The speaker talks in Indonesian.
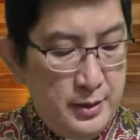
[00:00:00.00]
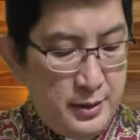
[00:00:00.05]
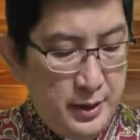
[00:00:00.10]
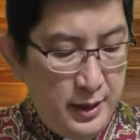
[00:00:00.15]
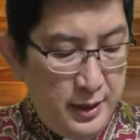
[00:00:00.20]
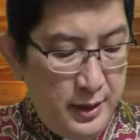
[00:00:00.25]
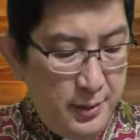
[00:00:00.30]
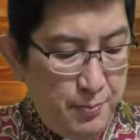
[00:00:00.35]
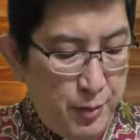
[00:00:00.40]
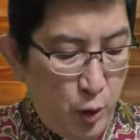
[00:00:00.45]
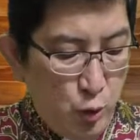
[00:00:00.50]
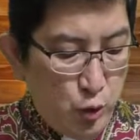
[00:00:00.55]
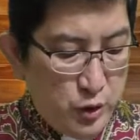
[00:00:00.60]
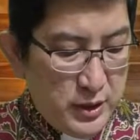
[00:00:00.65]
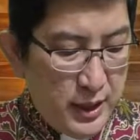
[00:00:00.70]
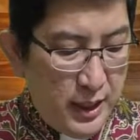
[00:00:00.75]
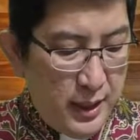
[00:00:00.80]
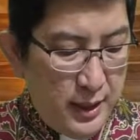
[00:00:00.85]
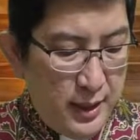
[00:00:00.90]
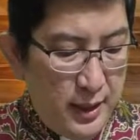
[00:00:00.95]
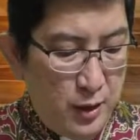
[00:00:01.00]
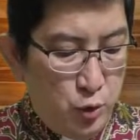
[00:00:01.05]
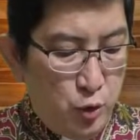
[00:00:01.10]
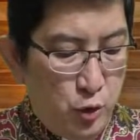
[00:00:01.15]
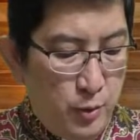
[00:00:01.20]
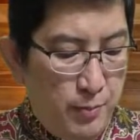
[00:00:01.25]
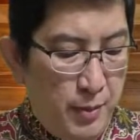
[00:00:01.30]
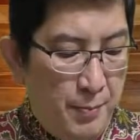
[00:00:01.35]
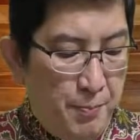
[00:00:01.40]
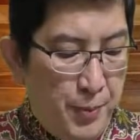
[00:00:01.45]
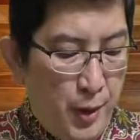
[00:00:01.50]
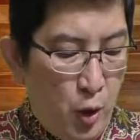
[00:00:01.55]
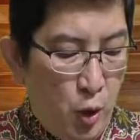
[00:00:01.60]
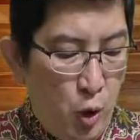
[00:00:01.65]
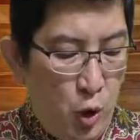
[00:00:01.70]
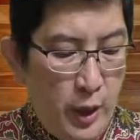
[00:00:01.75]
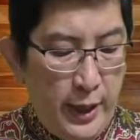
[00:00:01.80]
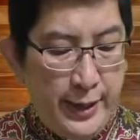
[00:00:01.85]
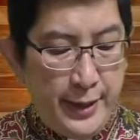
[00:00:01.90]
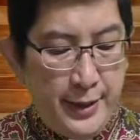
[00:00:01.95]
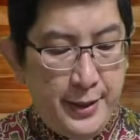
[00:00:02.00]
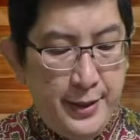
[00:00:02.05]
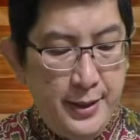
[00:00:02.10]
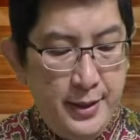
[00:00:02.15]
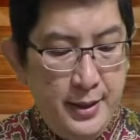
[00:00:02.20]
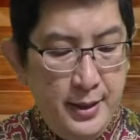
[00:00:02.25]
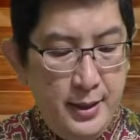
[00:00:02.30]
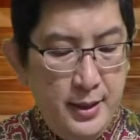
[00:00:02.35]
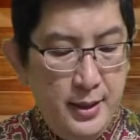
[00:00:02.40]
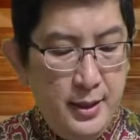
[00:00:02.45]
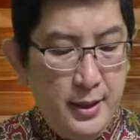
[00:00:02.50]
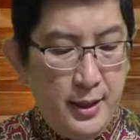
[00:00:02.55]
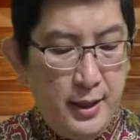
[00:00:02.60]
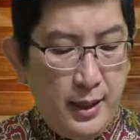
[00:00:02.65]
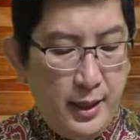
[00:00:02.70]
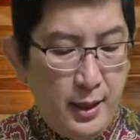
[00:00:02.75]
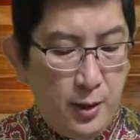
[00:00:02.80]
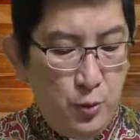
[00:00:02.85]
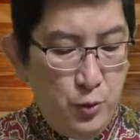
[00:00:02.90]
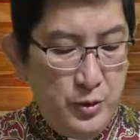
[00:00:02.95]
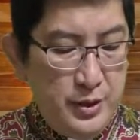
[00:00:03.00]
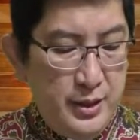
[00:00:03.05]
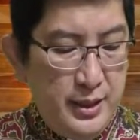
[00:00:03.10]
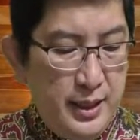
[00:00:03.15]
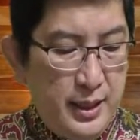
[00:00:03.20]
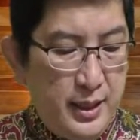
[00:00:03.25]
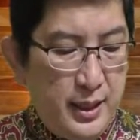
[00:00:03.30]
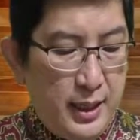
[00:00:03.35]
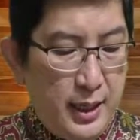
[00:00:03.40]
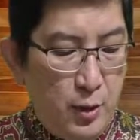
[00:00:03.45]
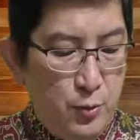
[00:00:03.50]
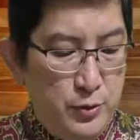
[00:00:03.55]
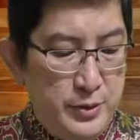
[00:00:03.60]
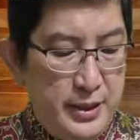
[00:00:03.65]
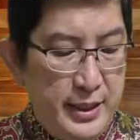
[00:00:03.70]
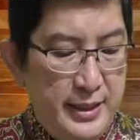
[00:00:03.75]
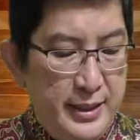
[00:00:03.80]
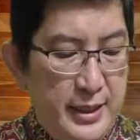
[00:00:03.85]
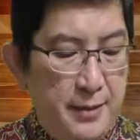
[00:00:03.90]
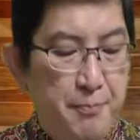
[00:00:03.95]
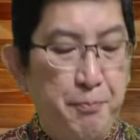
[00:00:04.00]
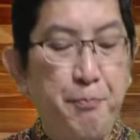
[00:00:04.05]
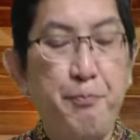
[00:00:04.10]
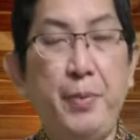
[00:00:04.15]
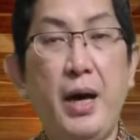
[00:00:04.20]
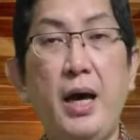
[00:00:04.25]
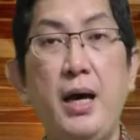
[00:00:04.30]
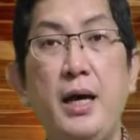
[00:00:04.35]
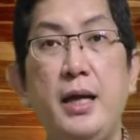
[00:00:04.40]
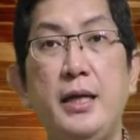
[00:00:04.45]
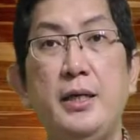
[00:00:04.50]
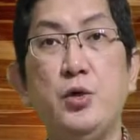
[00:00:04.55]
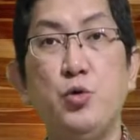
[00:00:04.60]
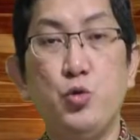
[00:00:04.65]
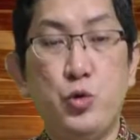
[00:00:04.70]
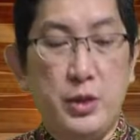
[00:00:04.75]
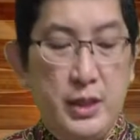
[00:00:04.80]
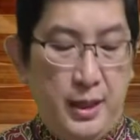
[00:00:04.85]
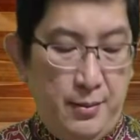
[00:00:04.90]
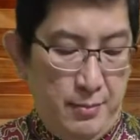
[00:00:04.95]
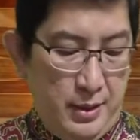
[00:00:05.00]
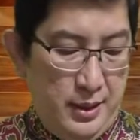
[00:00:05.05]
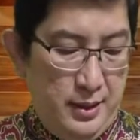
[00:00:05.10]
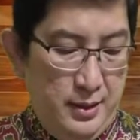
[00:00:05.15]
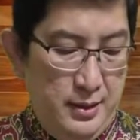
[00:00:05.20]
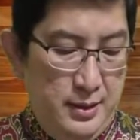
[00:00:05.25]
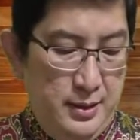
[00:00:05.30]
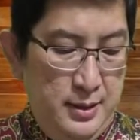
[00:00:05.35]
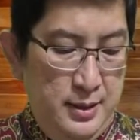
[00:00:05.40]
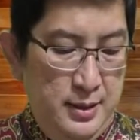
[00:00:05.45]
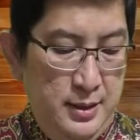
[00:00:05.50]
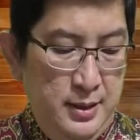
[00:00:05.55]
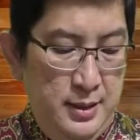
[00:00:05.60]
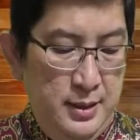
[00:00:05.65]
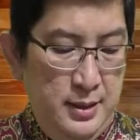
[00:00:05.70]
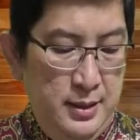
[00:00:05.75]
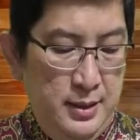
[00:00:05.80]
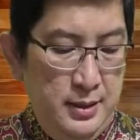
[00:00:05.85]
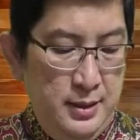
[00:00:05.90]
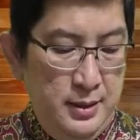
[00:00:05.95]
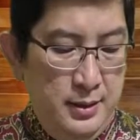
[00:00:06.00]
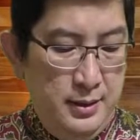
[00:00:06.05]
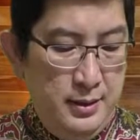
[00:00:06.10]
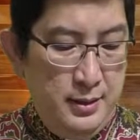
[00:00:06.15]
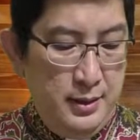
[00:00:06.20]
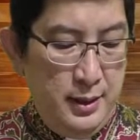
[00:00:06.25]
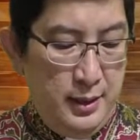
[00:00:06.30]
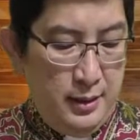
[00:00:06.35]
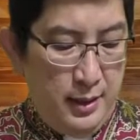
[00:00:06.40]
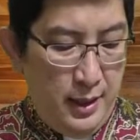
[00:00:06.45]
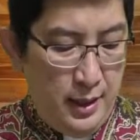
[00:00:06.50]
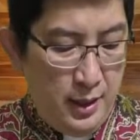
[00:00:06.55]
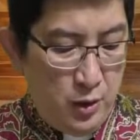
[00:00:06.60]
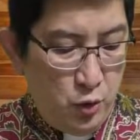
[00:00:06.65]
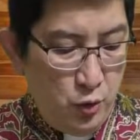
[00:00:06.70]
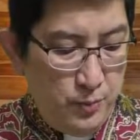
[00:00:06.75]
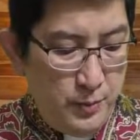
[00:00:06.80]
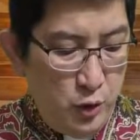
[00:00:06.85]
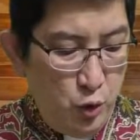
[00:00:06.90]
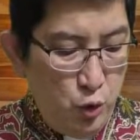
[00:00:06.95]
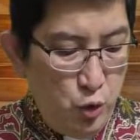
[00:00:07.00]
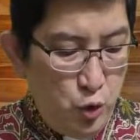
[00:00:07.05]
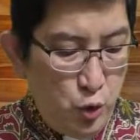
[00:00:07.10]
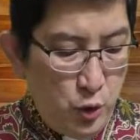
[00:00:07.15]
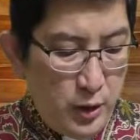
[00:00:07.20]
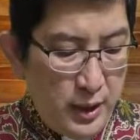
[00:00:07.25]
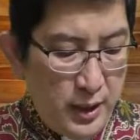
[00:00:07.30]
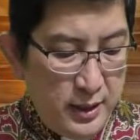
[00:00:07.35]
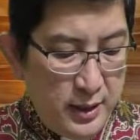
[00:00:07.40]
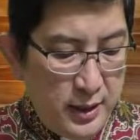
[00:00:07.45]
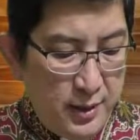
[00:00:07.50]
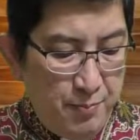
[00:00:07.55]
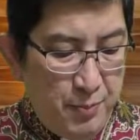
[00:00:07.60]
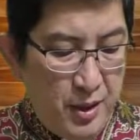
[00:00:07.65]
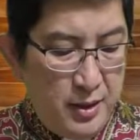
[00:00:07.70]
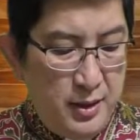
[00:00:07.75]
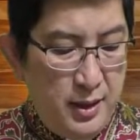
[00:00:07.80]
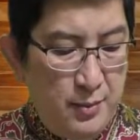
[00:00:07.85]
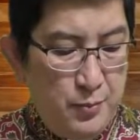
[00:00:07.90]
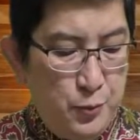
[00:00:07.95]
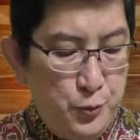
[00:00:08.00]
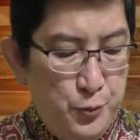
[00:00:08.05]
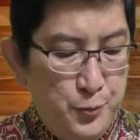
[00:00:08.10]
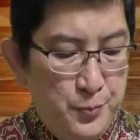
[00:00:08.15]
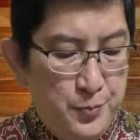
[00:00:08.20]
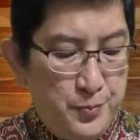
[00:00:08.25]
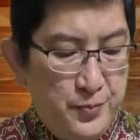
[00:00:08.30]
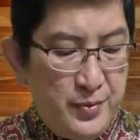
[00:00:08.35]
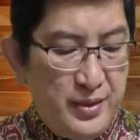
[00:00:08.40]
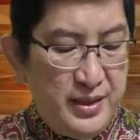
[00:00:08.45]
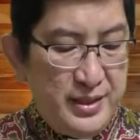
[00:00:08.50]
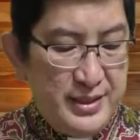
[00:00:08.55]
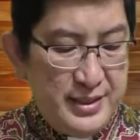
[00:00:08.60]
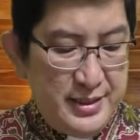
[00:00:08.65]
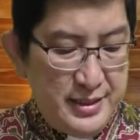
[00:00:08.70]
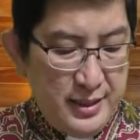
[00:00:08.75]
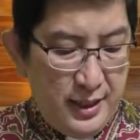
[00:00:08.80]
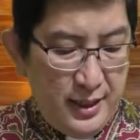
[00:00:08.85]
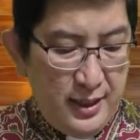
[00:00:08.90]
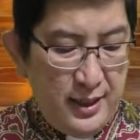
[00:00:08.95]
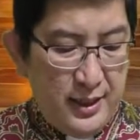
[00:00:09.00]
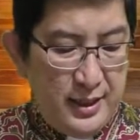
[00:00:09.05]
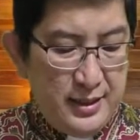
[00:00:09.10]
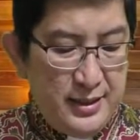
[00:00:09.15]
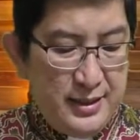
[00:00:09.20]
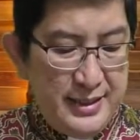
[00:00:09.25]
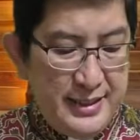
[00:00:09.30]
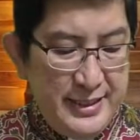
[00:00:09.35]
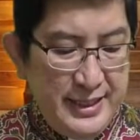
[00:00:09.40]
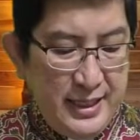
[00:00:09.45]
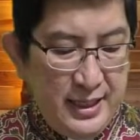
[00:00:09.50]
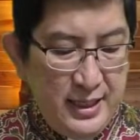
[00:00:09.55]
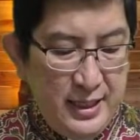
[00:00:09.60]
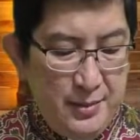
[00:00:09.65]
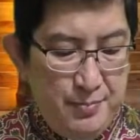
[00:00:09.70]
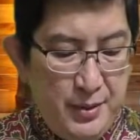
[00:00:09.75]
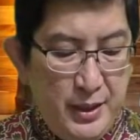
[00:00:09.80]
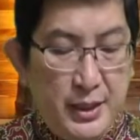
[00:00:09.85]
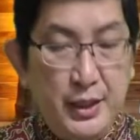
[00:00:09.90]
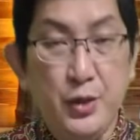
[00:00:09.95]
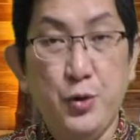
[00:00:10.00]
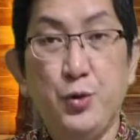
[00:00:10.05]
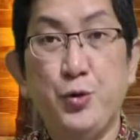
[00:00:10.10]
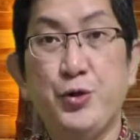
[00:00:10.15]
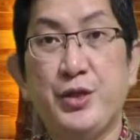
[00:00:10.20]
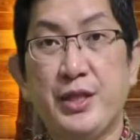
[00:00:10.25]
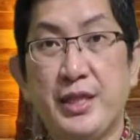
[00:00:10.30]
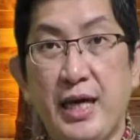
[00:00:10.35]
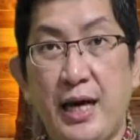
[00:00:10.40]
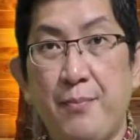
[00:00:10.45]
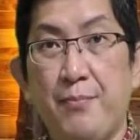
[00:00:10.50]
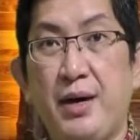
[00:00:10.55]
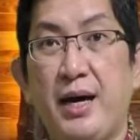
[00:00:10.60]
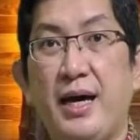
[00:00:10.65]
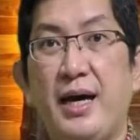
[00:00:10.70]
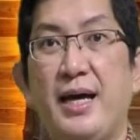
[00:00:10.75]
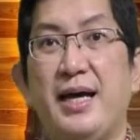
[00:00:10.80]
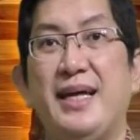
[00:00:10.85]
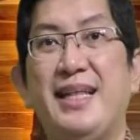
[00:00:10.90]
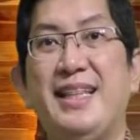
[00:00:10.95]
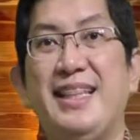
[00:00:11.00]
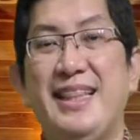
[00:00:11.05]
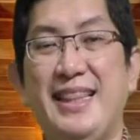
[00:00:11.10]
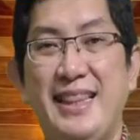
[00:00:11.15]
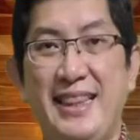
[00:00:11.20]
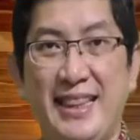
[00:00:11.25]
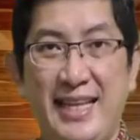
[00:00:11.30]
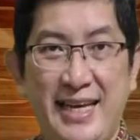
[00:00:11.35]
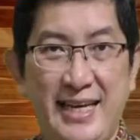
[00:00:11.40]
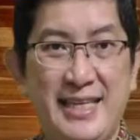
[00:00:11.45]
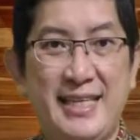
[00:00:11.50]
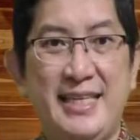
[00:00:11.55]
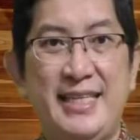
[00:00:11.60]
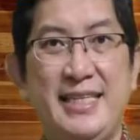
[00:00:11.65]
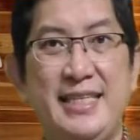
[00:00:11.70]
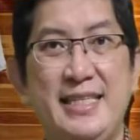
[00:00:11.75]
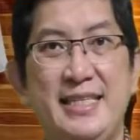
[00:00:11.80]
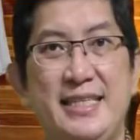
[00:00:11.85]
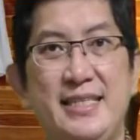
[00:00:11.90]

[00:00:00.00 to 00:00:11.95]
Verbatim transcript: Jadi berusahalah untuk memperoleh karunia-karunia yang paling utama. Dan aku menunjukkan kepadamu jalan yang lebih utama lagi.